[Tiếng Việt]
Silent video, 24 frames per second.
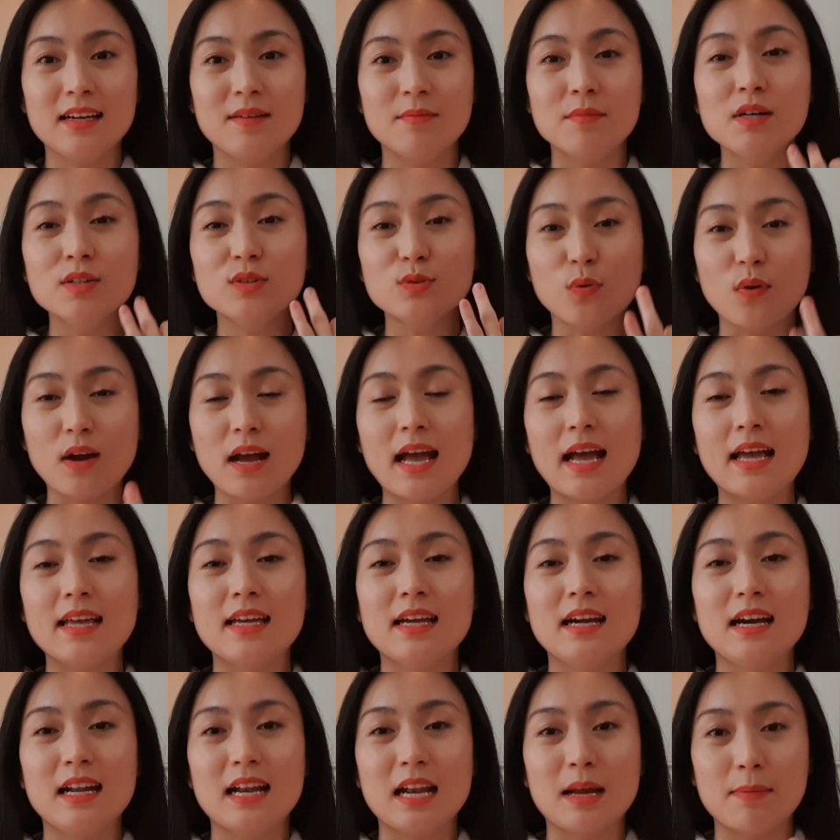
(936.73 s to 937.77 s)
Bước số hai
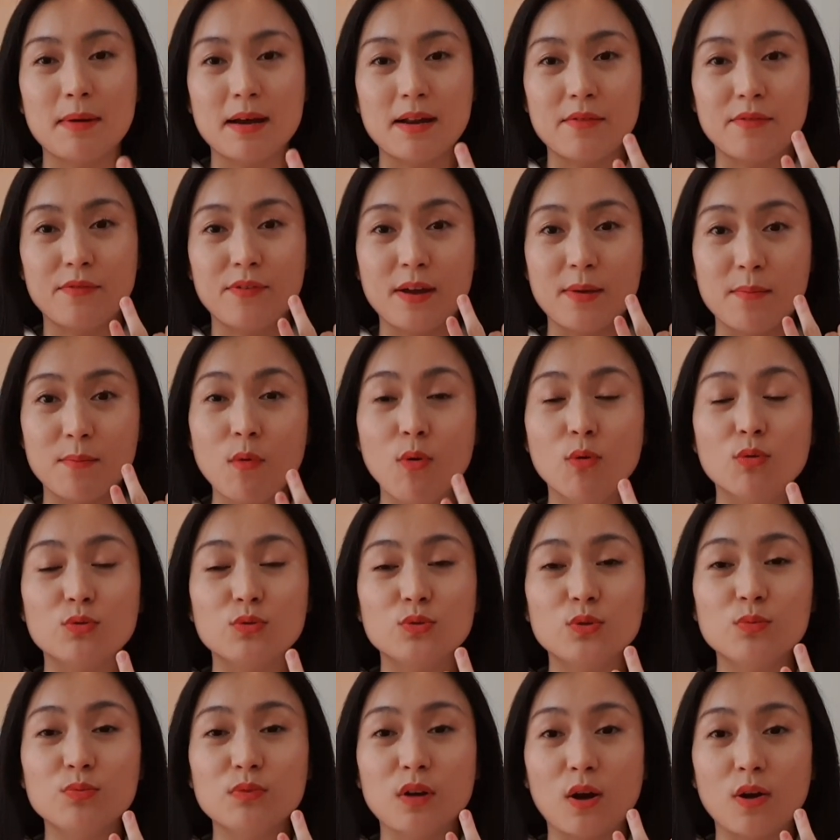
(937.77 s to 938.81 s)
là bạn phải bổ
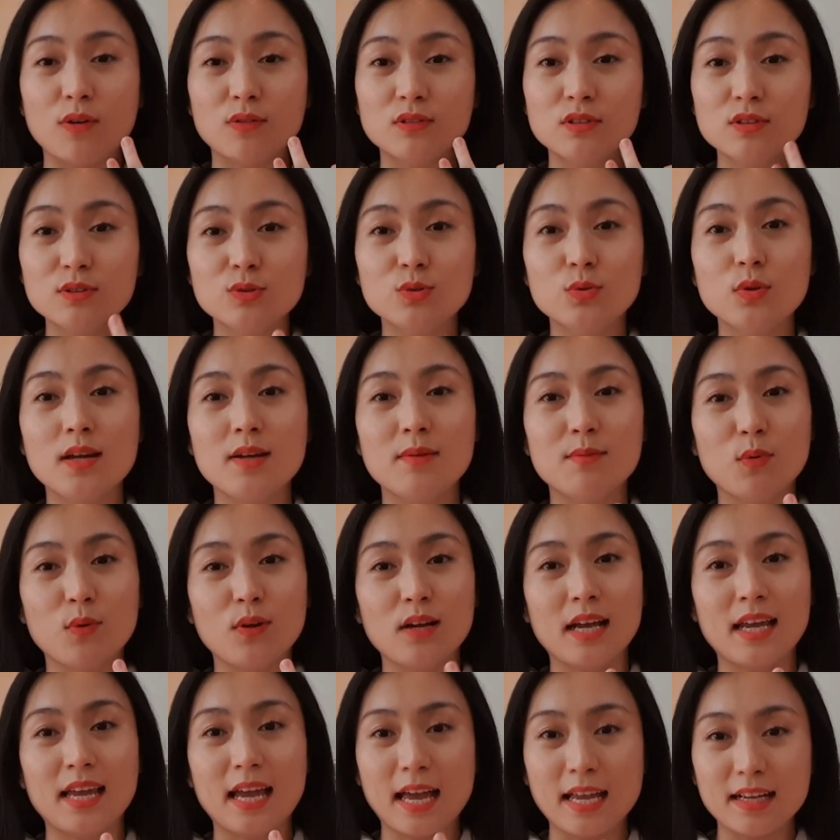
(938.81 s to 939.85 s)
sung nó thường xuyên, mỗi
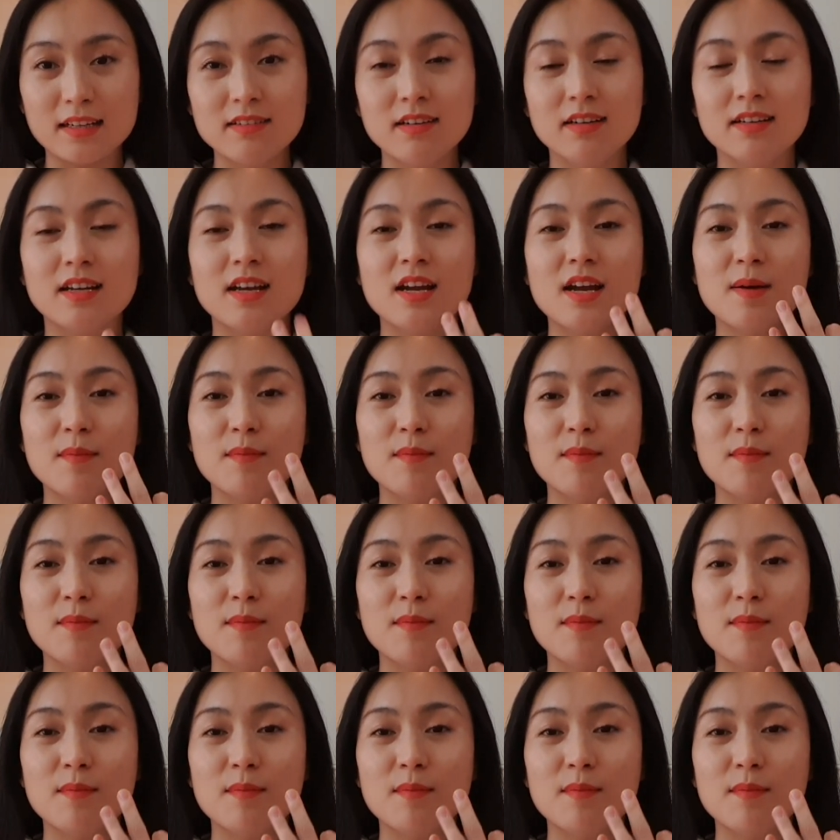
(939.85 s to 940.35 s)
ngày hai người.